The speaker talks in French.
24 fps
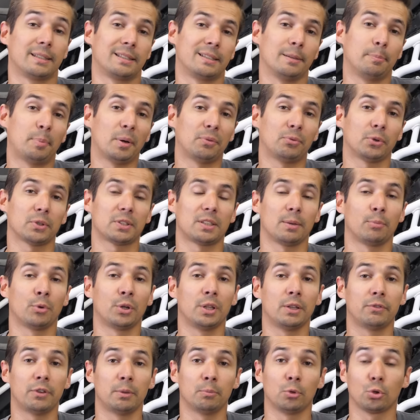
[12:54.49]
C'est pas forcément
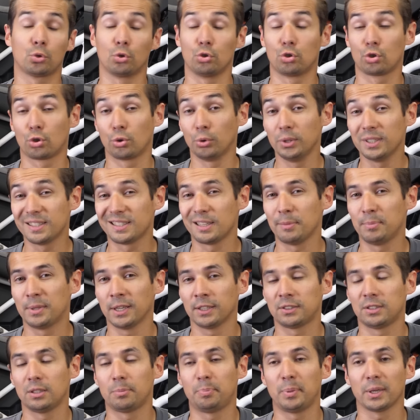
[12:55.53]
un événement que je connaissais
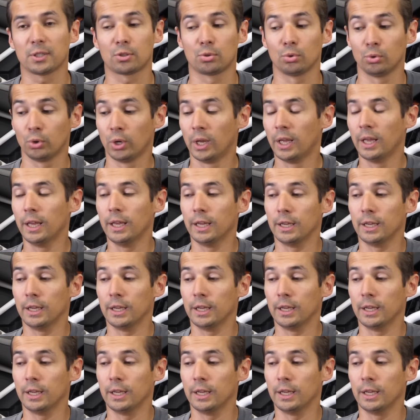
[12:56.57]
bien à titre perso,